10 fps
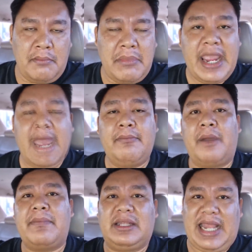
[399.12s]
ไม่ให้ม็อ
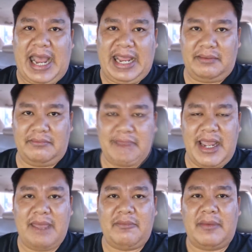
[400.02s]
บมันตาย ไม่
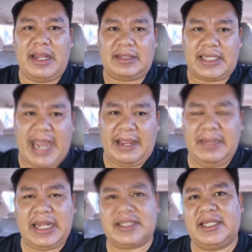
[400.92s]
ให้ม็อบมันตาย
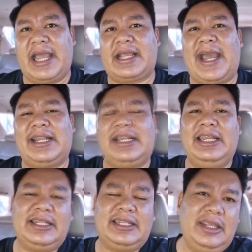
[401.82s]
มีลักษณะการเค
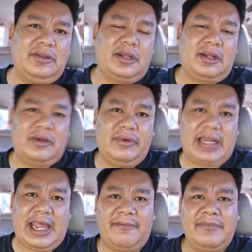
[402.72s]
ลื่อนที่อยู่ตลอดเว
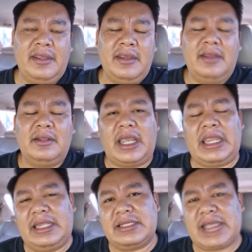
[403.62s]
ลา แต่ก็
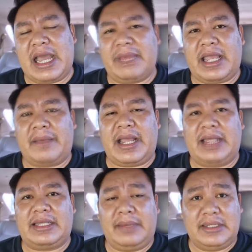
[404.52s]
อย่างที่ทราบนะครับ การ
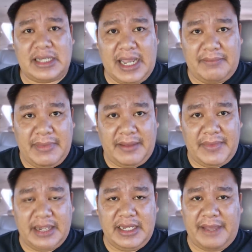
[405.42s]
ทำกิจกรรมแบบ
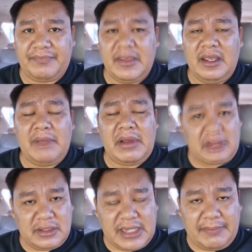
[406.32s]
นั้นเนี่ย มัน
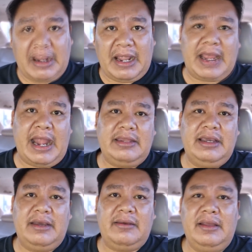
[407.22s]
ต้องใช้พลังงานเย
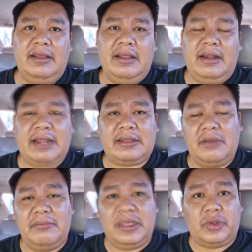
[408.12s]
อะ และต้อ
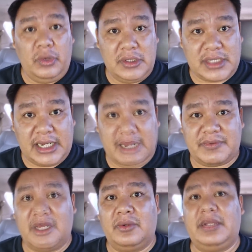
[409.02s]
งมีทุนสนับ
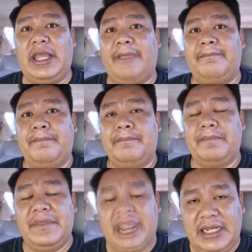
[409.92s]
สนุนเนี่ย
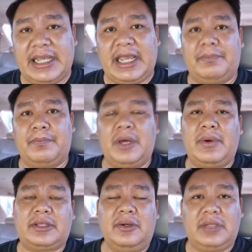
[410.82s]
เยอะนะครับ เพราะ
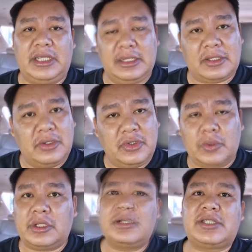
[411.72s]
ว่าต้องกินต้องอยู่
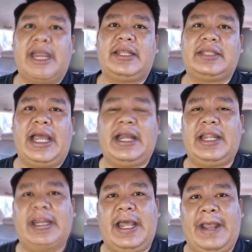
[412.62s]
ต้องใช้ต่างๆ
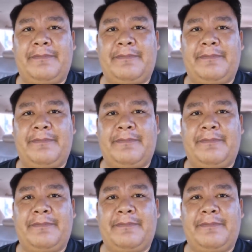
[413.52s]
นานา